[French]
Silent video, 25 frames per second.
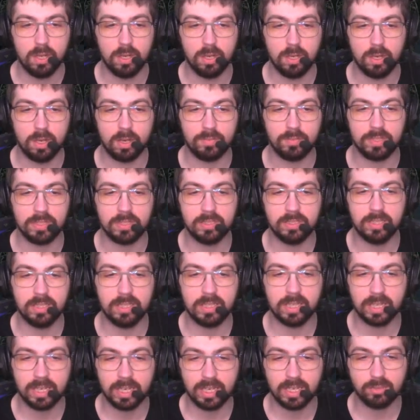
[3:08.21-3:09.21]
avec
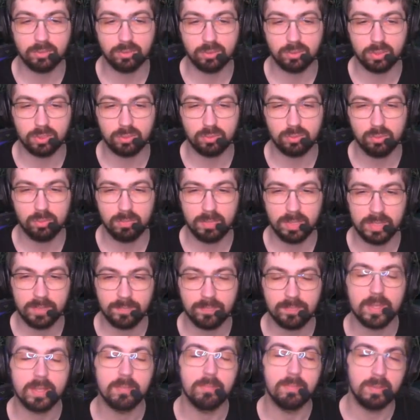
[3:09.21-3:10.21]
des créatures et tout,
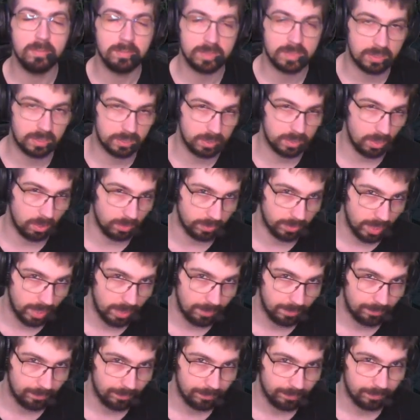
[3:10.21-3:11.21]
mais même s'il y en
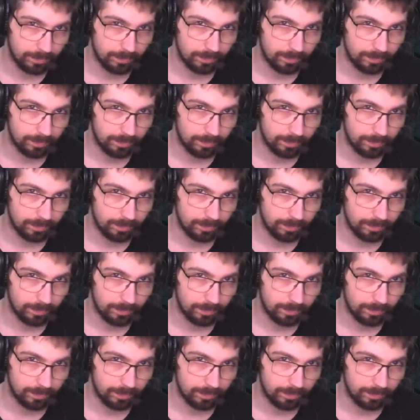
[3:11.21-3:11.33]
a,